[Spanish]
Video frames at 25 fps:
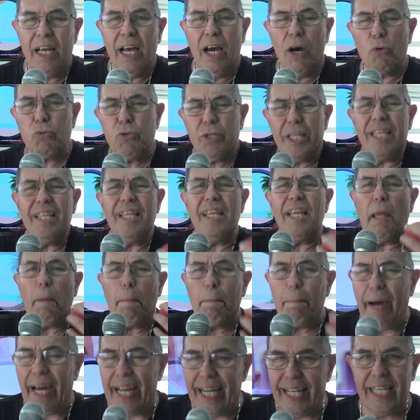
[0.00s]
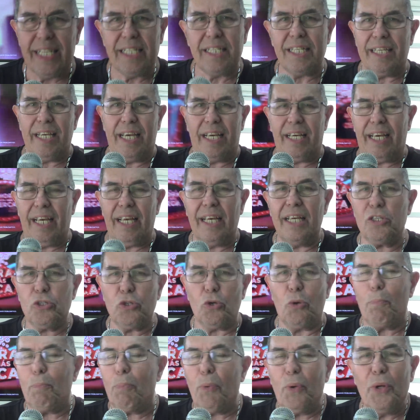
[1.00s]
¿A ustedes les parece que
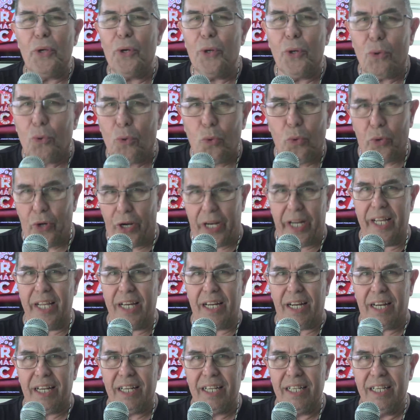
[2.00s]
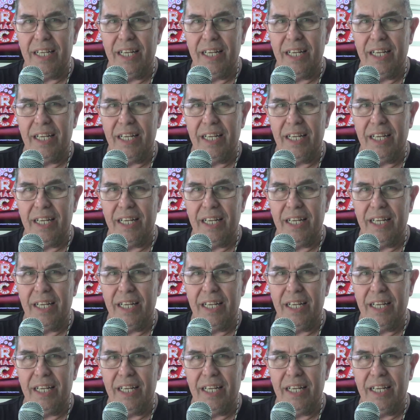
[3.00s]
eso puede ocurrir?